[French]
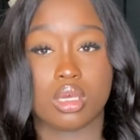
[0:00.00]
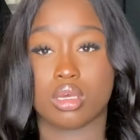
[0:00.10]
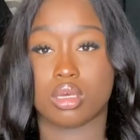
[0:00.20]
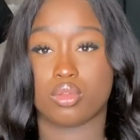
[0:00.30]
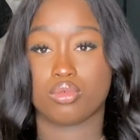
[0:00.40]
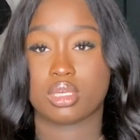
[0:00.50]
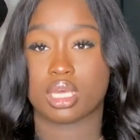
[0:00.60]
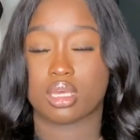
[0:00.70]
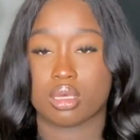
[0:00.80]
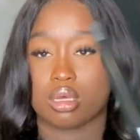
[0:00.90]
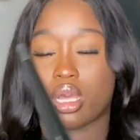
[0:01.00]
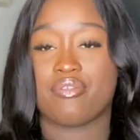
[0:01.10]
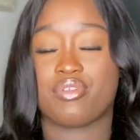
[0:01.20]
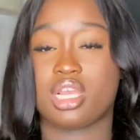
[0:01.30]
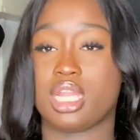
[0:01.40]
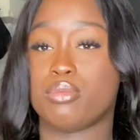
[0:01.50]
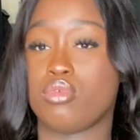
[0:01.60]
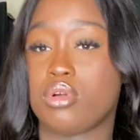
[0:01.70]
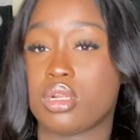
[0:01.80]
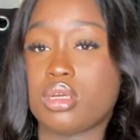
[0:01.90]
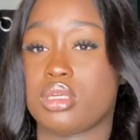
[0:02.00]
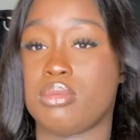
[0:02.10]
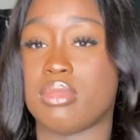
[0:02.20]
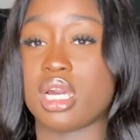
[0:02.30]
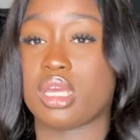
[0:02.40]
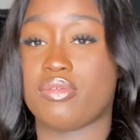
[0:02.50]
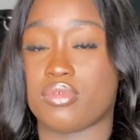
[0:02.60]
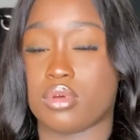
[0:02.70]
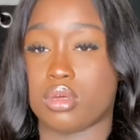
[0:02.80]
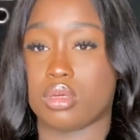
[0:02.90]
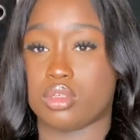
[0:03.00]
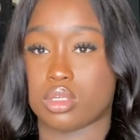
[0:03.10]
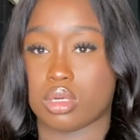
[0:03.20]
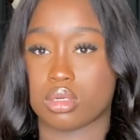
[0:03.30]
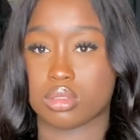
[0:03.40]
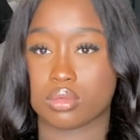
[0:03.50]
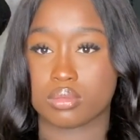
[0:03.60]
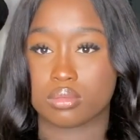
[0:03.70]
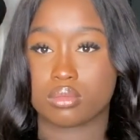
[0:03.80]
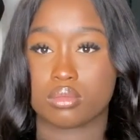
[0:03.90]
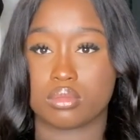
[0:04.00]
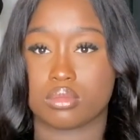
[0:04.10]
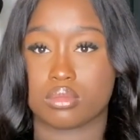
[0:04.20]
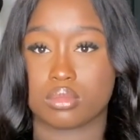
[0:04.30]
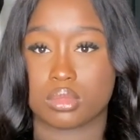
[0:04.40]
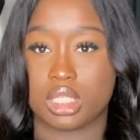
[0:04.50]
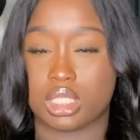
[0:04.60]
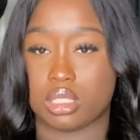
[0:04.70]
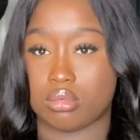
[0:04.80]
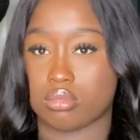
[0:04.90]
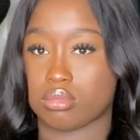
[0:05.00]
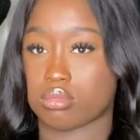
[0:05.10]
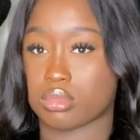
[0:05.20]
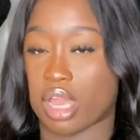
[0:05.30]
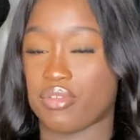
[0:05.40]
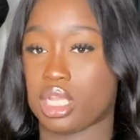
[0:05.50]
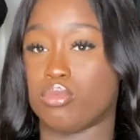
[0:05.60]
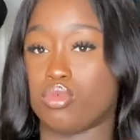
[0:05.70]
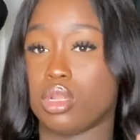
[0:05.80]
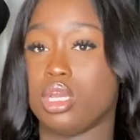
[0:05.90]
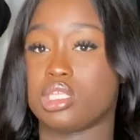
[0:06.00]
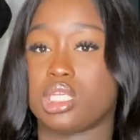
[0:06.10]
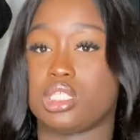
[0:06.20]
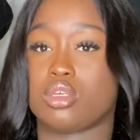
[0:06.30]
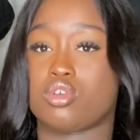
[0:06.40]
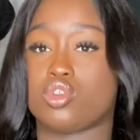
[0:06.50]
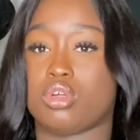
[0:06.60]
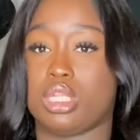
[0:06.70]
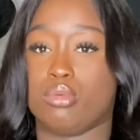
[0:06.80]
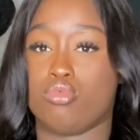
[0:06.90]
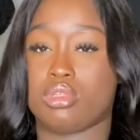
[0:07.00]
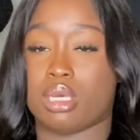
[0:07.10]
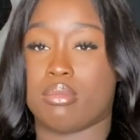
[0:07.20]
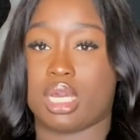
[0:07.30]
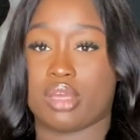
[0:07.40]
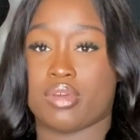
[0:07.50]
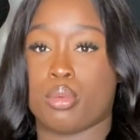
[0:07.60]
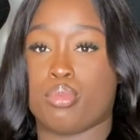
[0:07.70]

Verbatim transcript: Euh, donc, avec les boucles, il m'arrive euh, genre ici, avec les boucles. C'est-à-dire que sans les boucles, ça m'arrive un